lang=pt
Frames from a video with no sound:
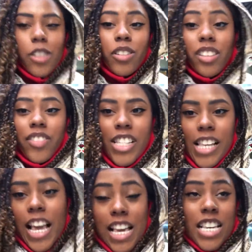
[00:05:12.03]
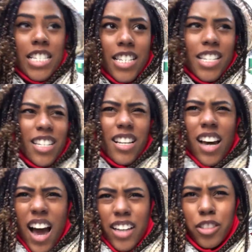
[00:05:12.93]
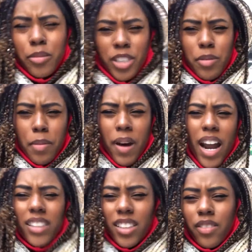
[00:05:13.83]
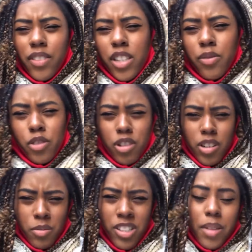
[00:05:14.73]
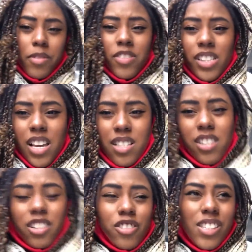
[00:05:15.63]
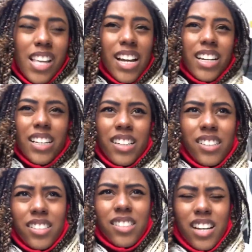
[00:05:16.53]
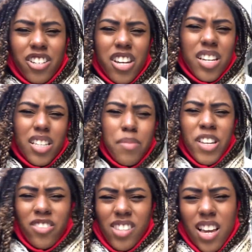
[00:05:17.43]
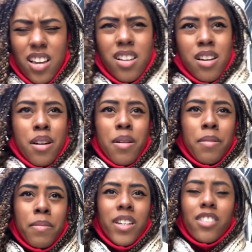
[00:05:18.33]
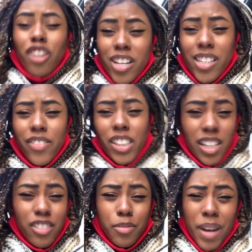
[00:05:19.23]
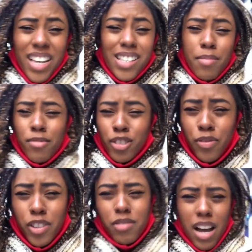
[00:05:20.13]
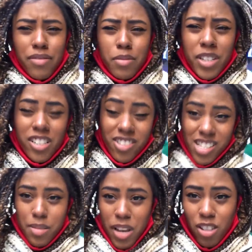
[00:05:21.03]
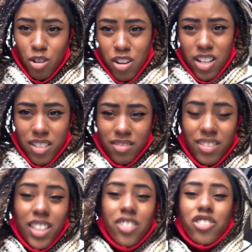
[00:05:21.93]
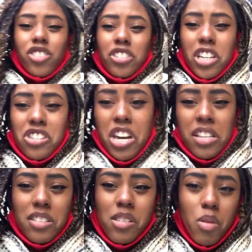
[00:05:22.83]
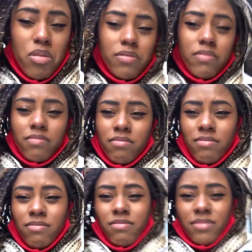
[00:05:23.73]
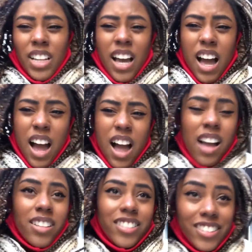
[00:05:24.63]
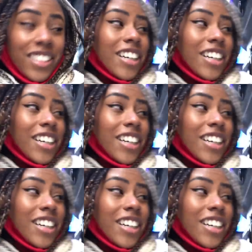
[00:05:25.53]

e quanto que vai ser. Ai, normalmente é bem barato aqui fast food. Eu já mostrei pra vocês, acho que no Instagram. Acho que aqui também, não sei. Mas, nossa, tá ventando demais, tá muito frio. Ah, Ave Maria, eu esqueci minha touca. Triste, chateada Nós estou. mudamos pra Chicago ah? estão